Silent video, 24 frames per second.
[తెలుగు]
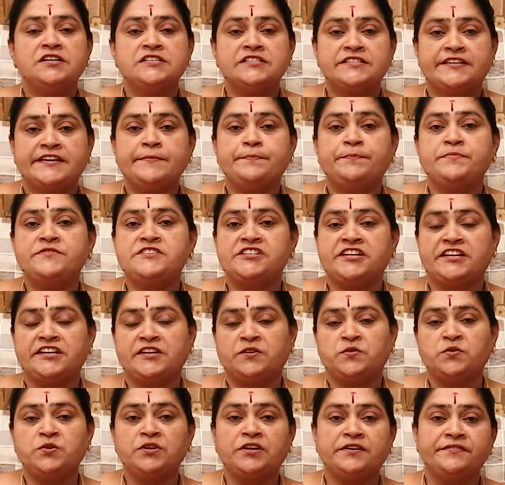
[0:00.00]
స్కిప్
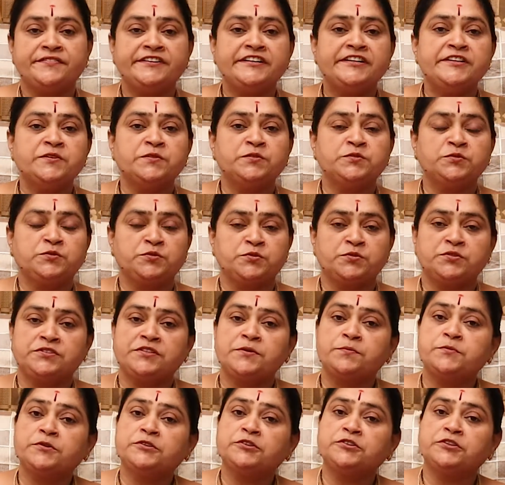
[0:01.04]
చేయకుండా వీడియోను చూస్తే
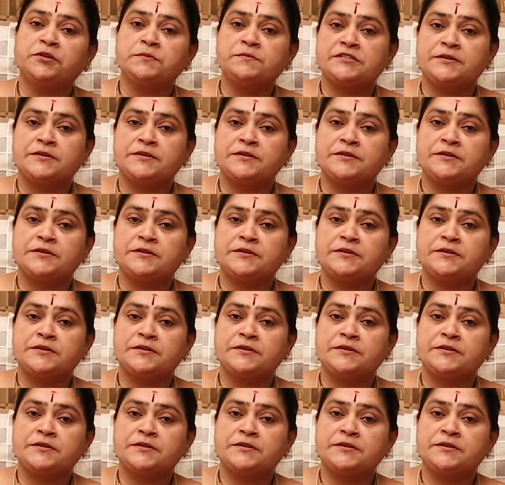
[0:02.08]
మొత్తం